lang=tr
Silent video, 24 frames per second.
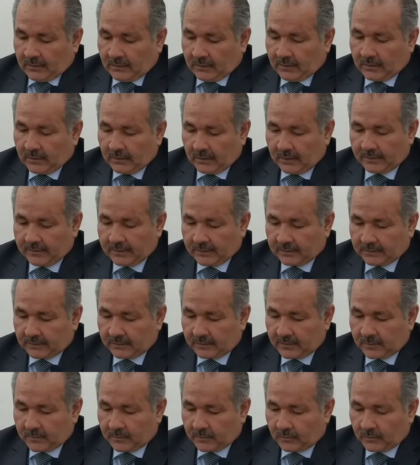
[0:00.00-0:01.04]
Evet,
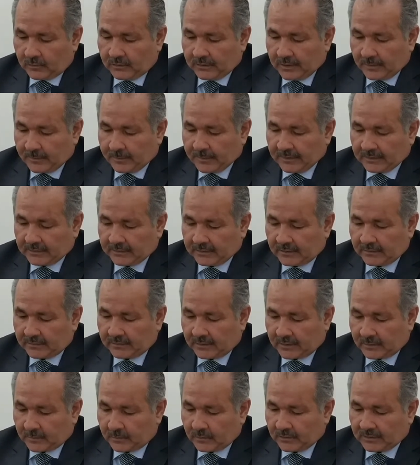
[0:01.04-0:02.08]
e, bunun hikmetleri
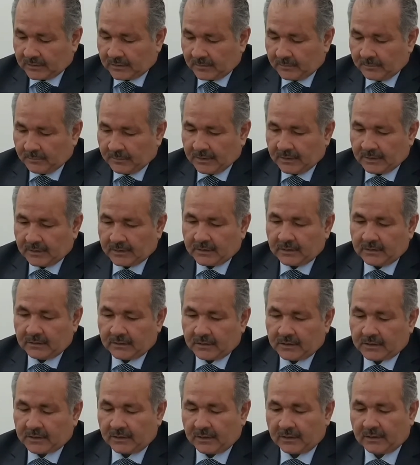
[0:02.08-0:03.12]
var. Buradan bir iki
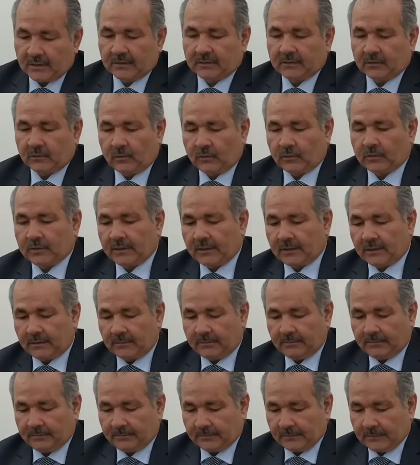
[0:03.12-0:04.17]
işaret okuyalım.
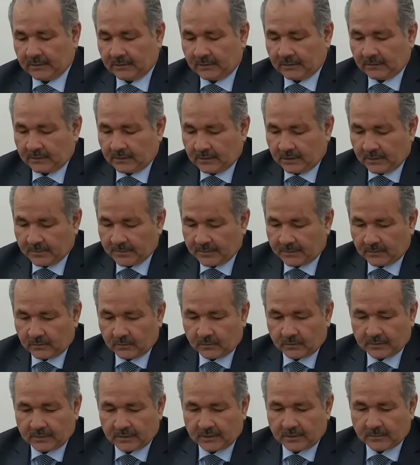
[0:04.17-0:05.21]
E, hepsini
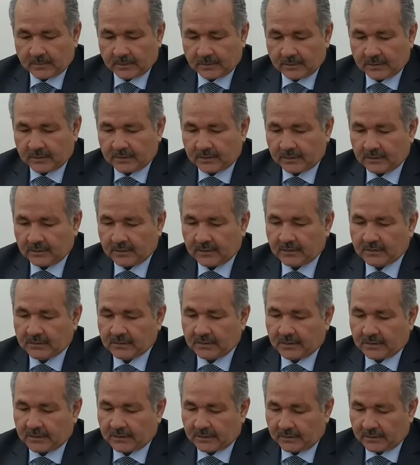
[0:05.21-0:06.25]
okuyamayız. İkinci
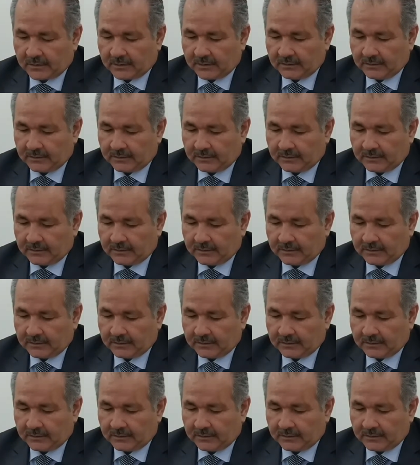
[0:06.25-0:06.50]
işaret.